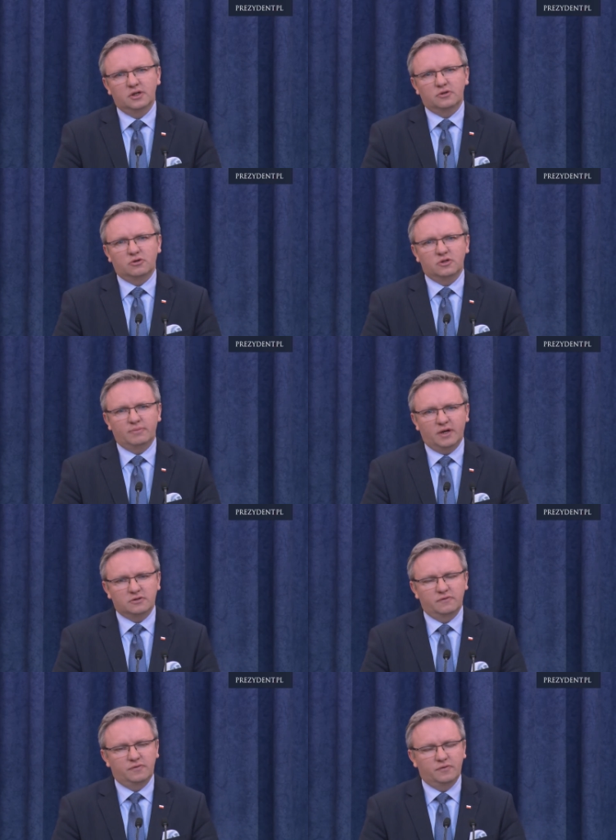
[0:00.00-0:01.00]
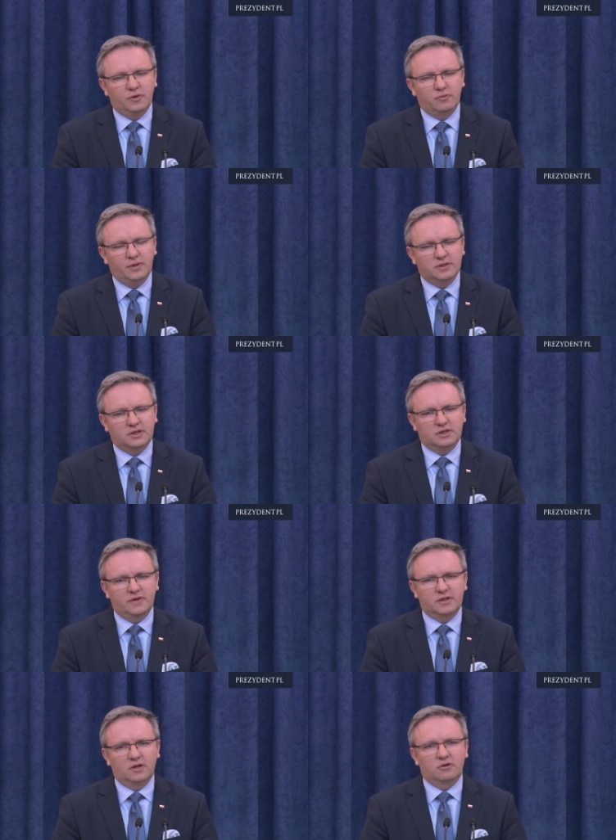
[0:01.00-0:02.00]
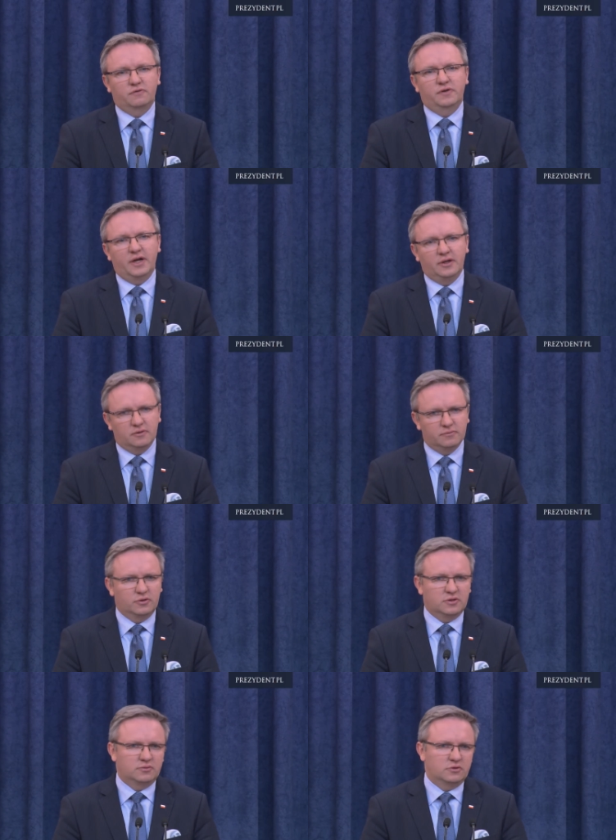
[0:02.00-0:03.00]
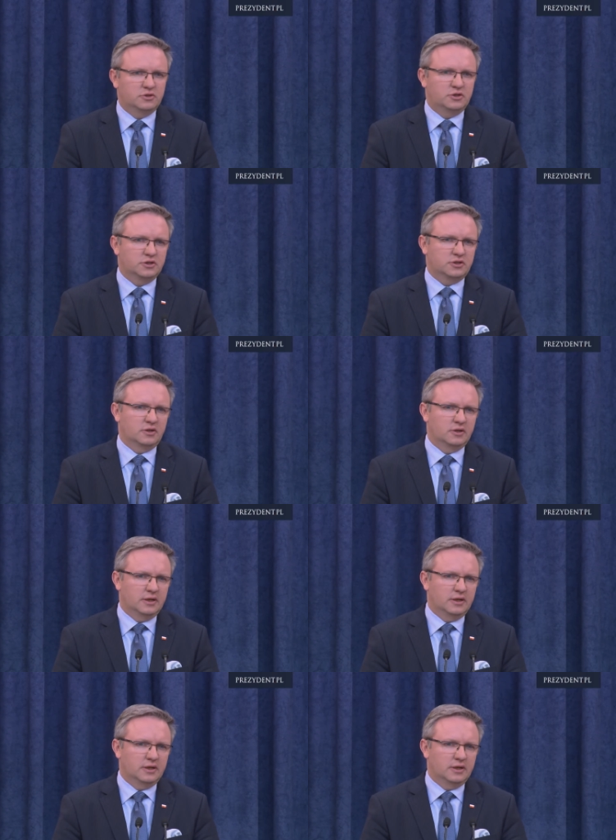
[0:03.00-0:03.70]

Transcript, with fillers: to one bardzo w wielu miejscach świata otwierają potem ścieżkę